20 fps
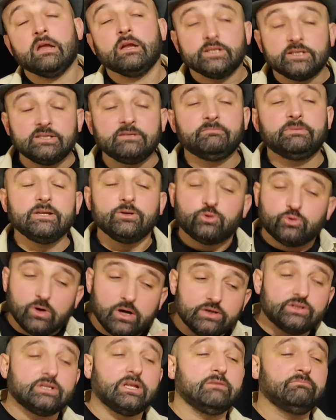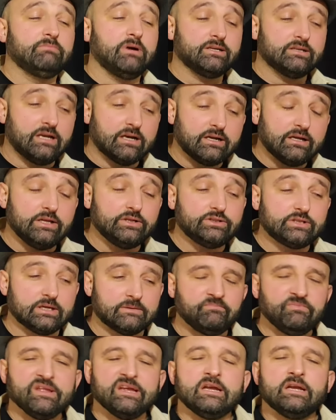Şimdi bir de şu açıdan bakın
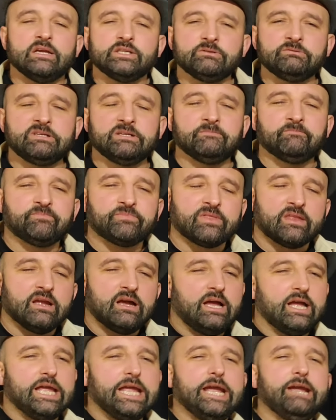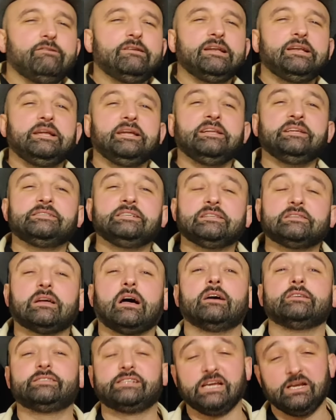arkadaşlar. Şimdi evliliğinizi
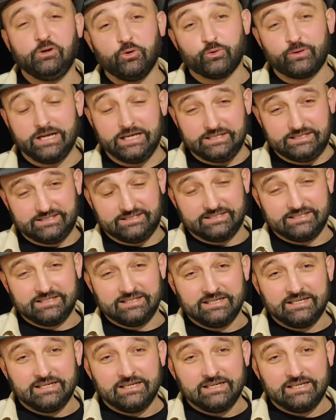tazeliyor reis.